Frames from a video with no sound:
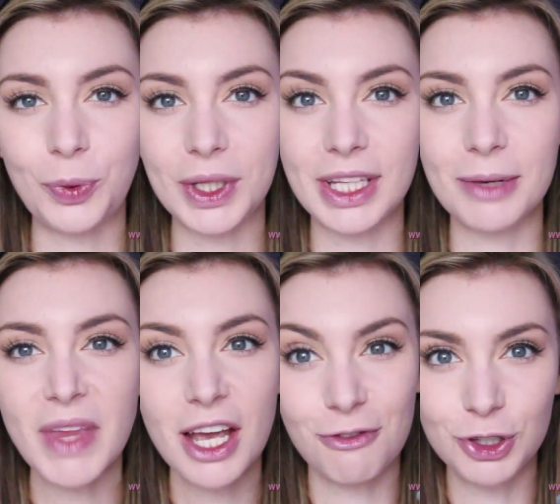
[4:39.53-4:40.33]
quindi
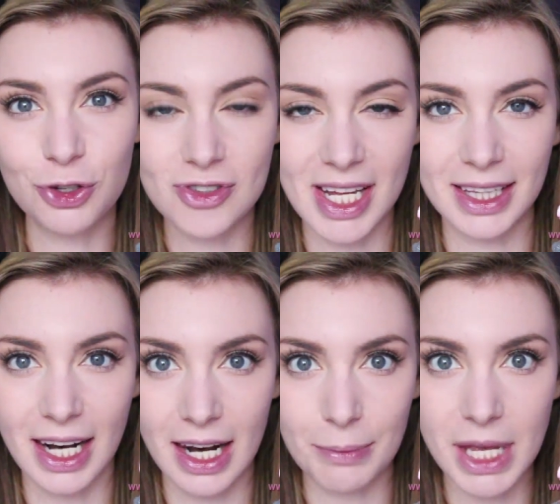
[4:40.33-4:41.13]
vado a
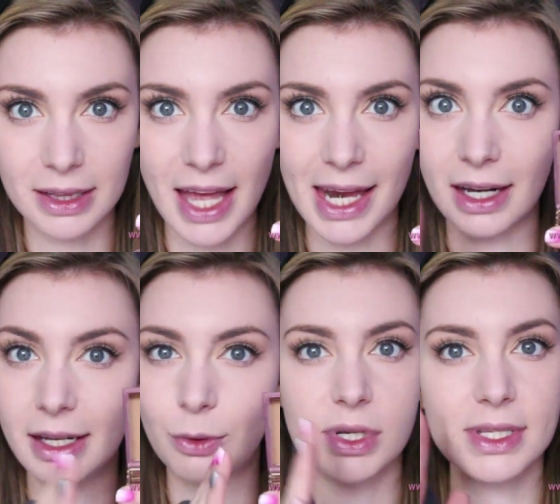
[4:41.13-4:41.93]
stendere la mia terra,
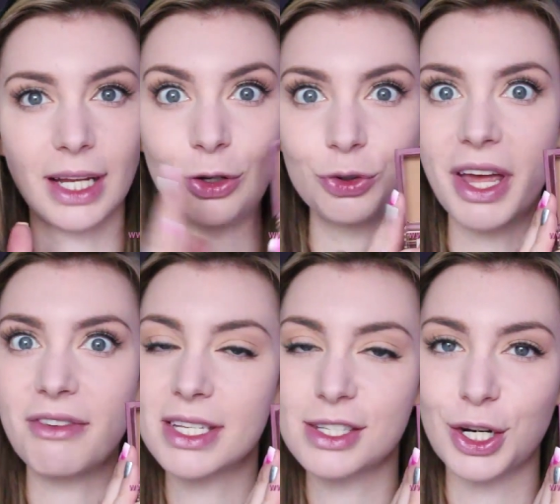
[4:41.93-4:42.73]
anche questa non
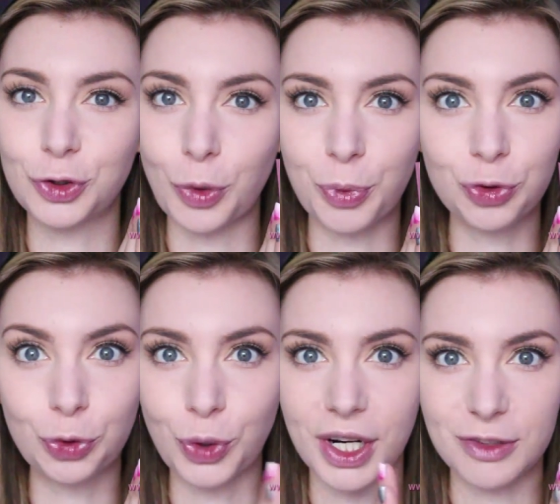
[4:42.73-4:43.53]
deve essere troppo
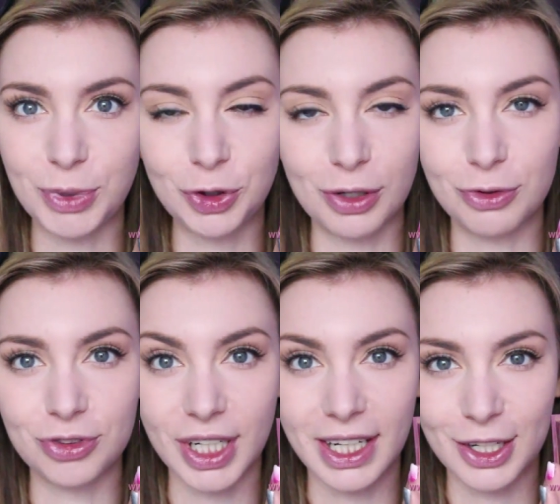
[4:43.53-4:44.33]
scura rispetto alla
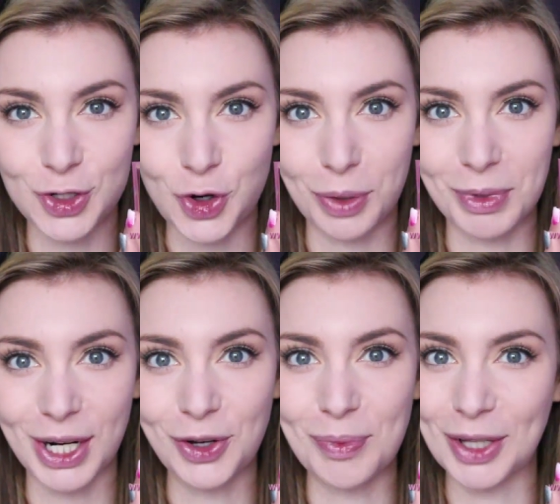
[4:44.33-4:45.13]
vostra carnagione, mi
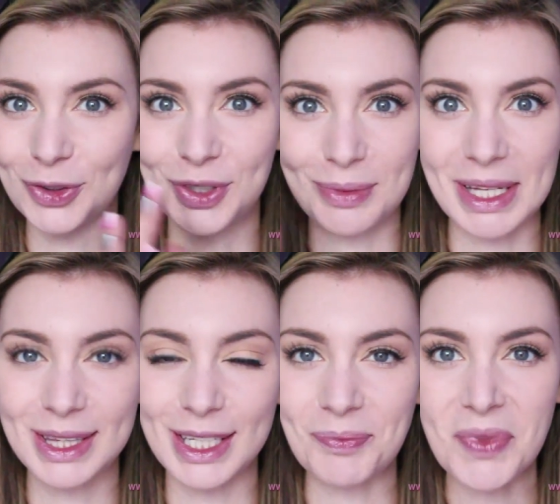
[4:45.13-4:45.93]
raccomando,
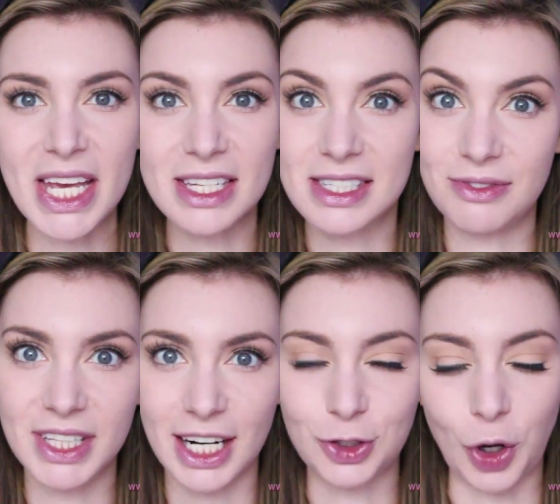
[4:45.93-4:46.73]
altrimenti si
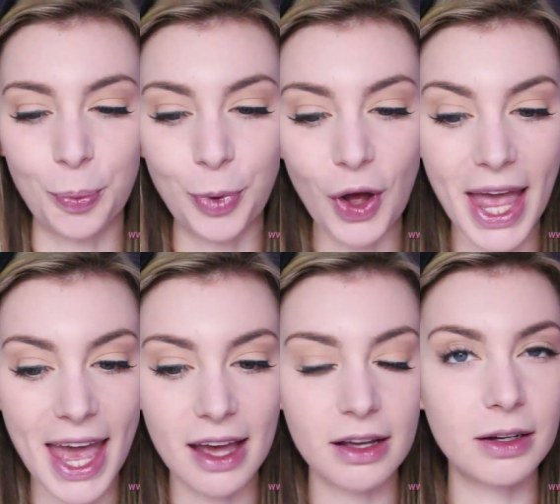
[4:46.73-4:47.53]
vedrà troppo,
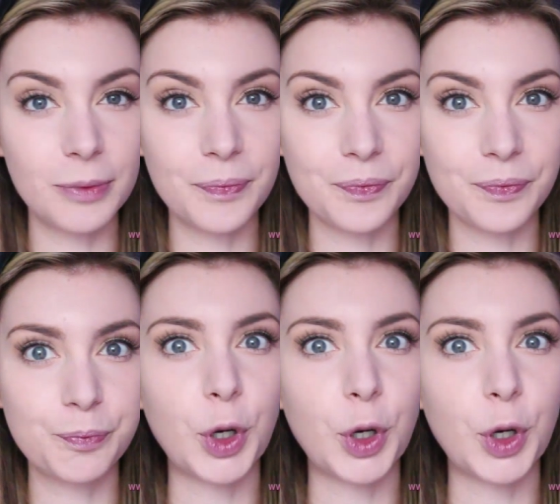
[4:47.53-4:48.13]
e um,